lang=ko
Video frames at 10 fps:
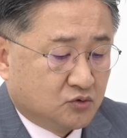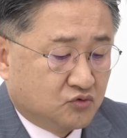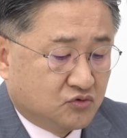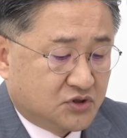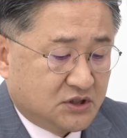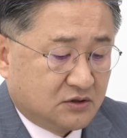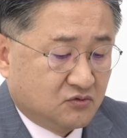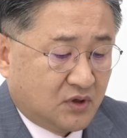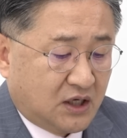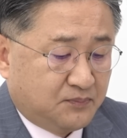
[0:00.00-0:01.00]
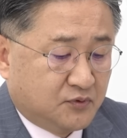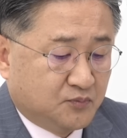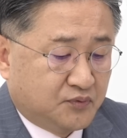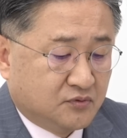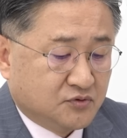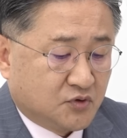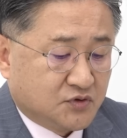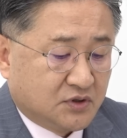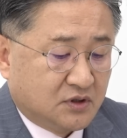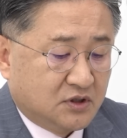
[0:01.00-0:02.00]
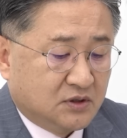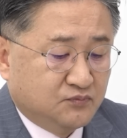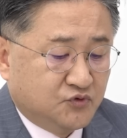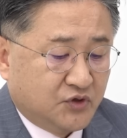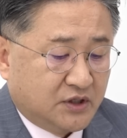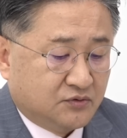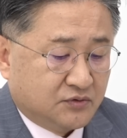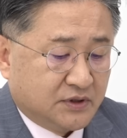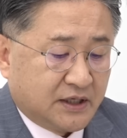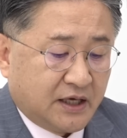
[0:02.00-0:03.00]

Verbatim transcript: 국지정과 북풍 조성을 염두에 둔